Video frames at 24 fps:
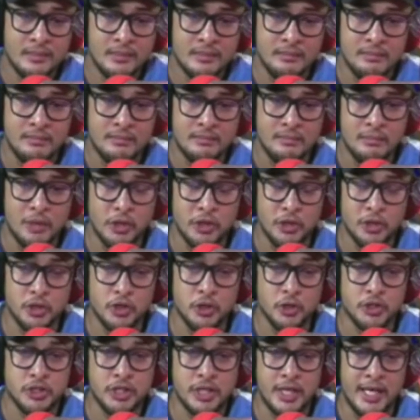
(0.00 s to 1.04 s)
mao gito
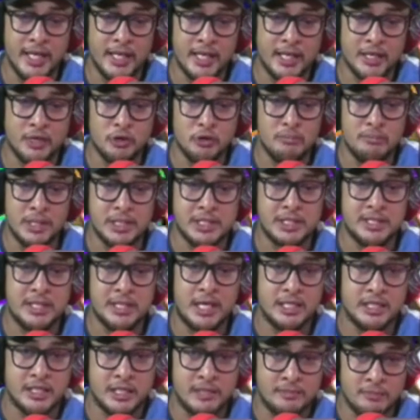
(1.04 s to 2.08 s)
sila katong mas
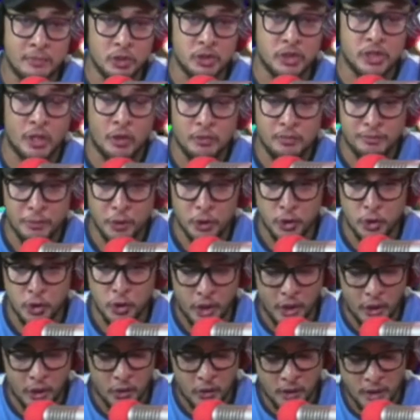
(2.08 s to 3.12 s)
nakasabot sa kumpunto
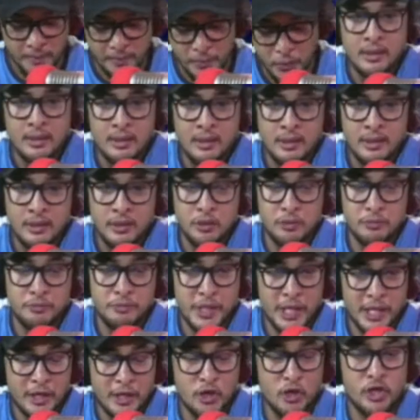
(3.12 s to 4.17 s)
karong hapuna
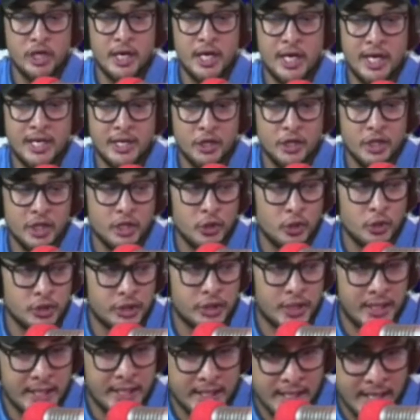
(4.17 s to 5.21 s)
gobyerno na lang gyud atong
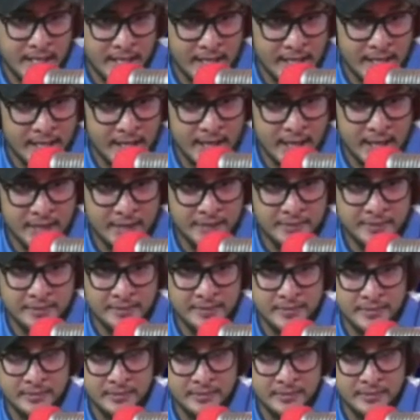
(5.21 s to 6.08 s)
saligan ini